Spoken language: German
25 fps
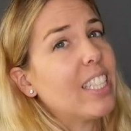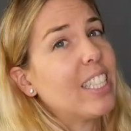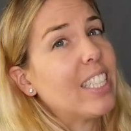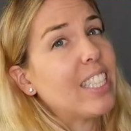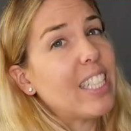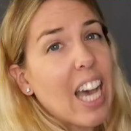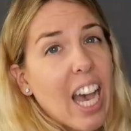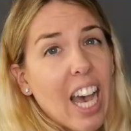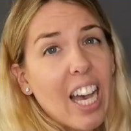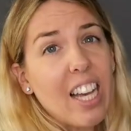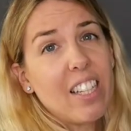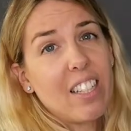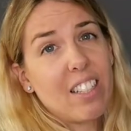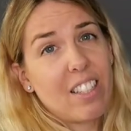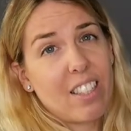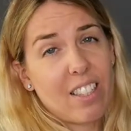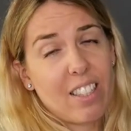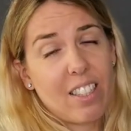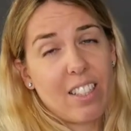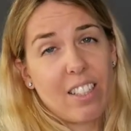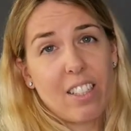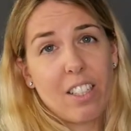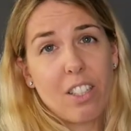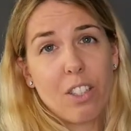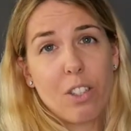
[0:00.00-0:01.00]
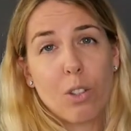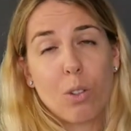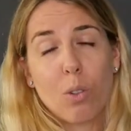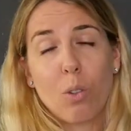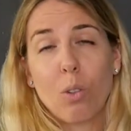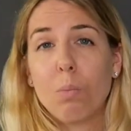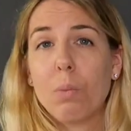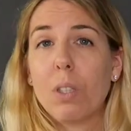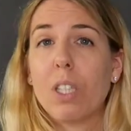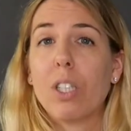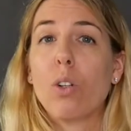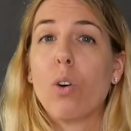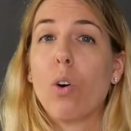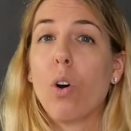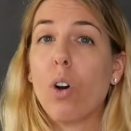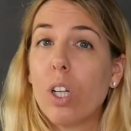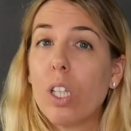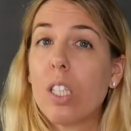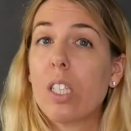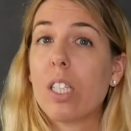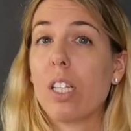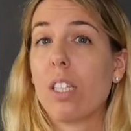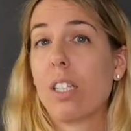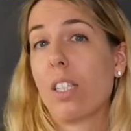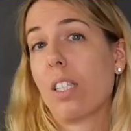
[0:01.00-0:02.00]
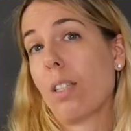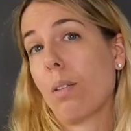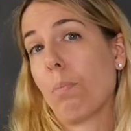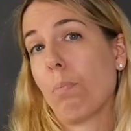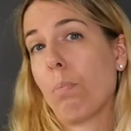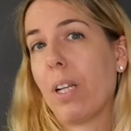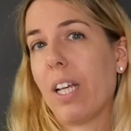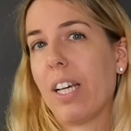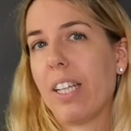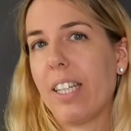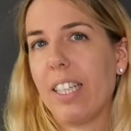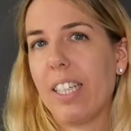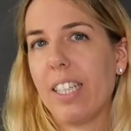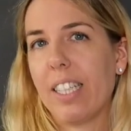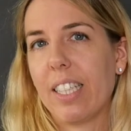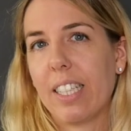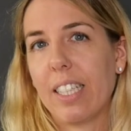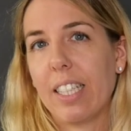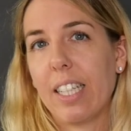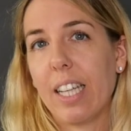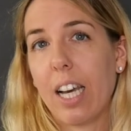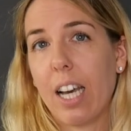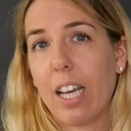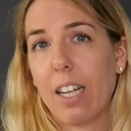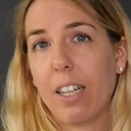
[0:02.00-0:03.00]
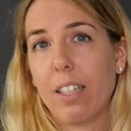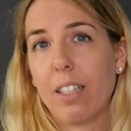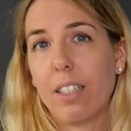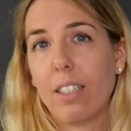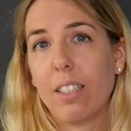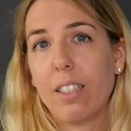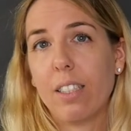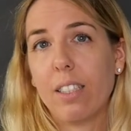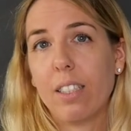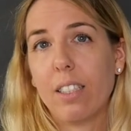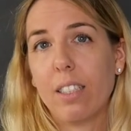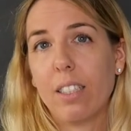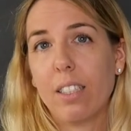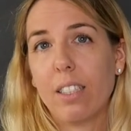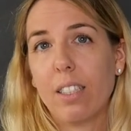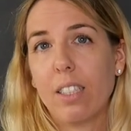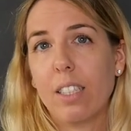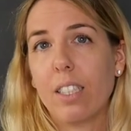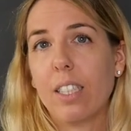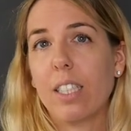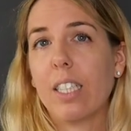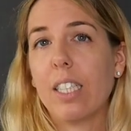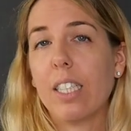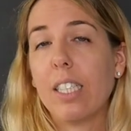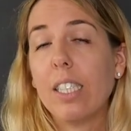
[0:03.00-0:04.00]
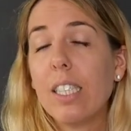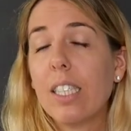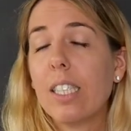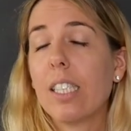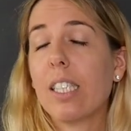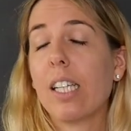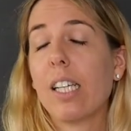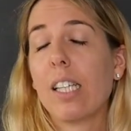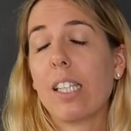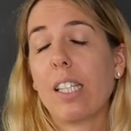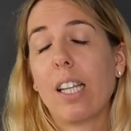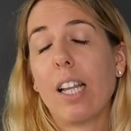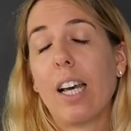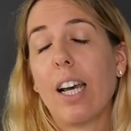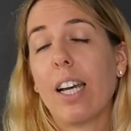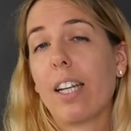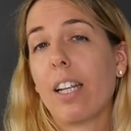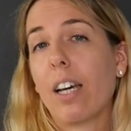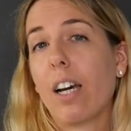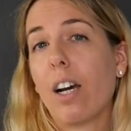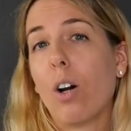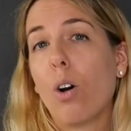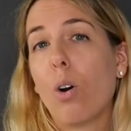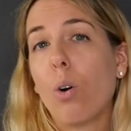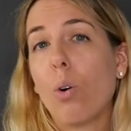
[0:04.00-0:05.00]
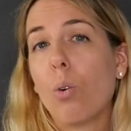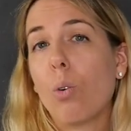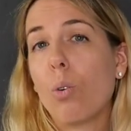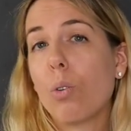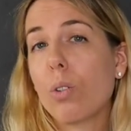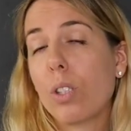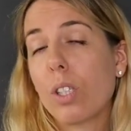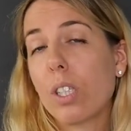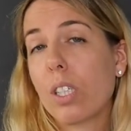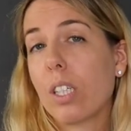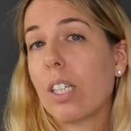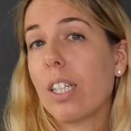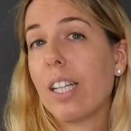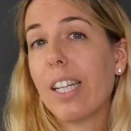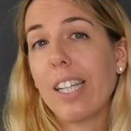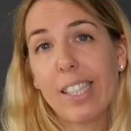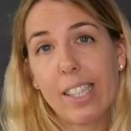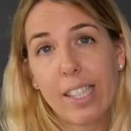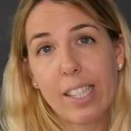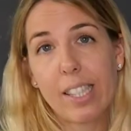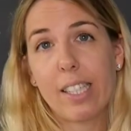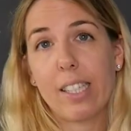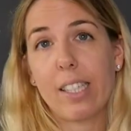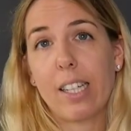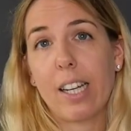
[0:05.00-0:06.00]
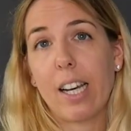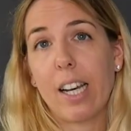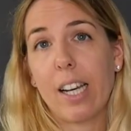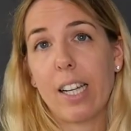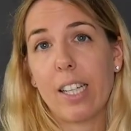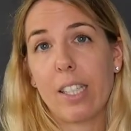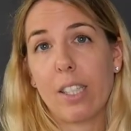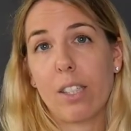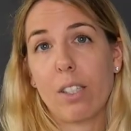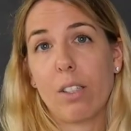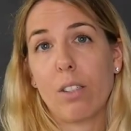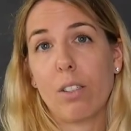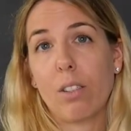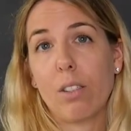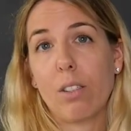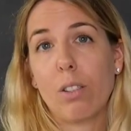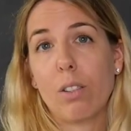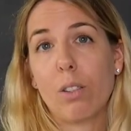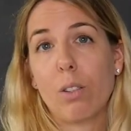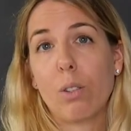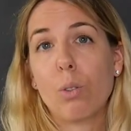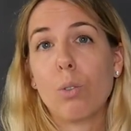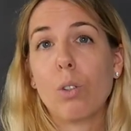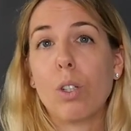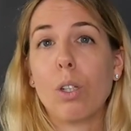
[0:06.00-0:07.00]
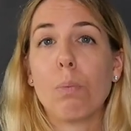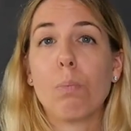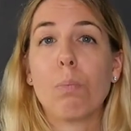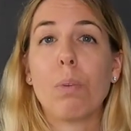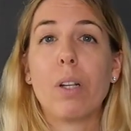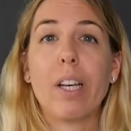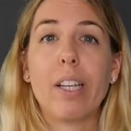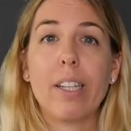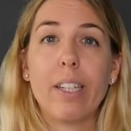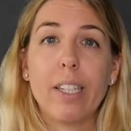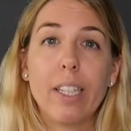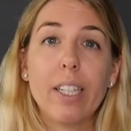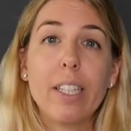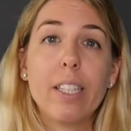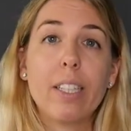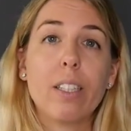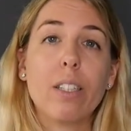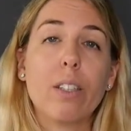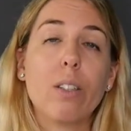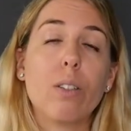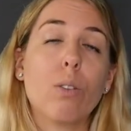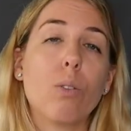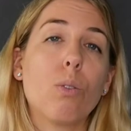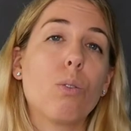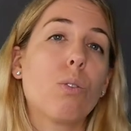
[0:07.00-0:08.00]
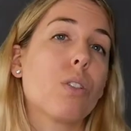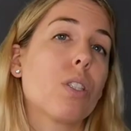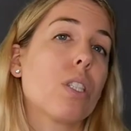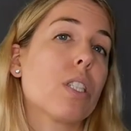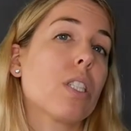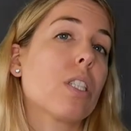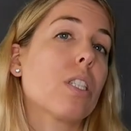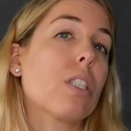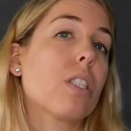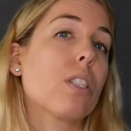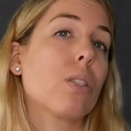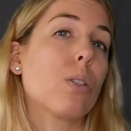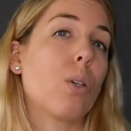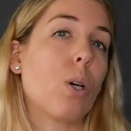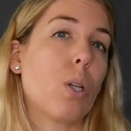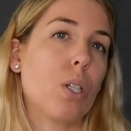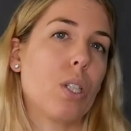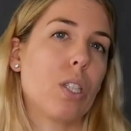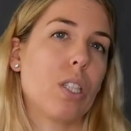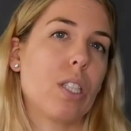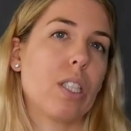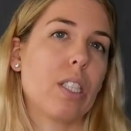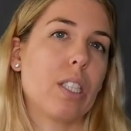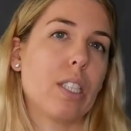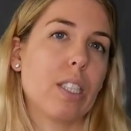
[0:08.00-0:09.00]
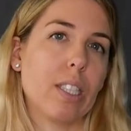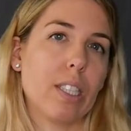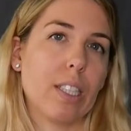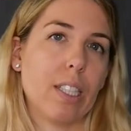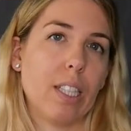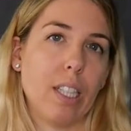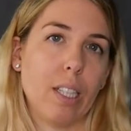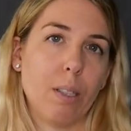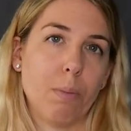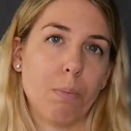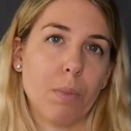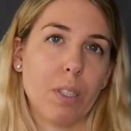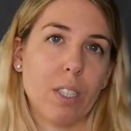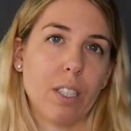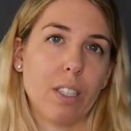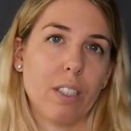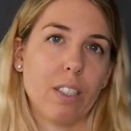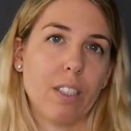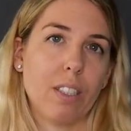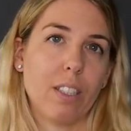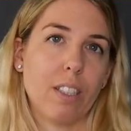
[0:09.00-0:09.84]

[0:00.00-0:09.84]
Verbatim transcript: Da es sich um den äußersten Planeten handelt, ist das leider auch unsere letzte Reise zu den Planeten unseres Sonnensystems.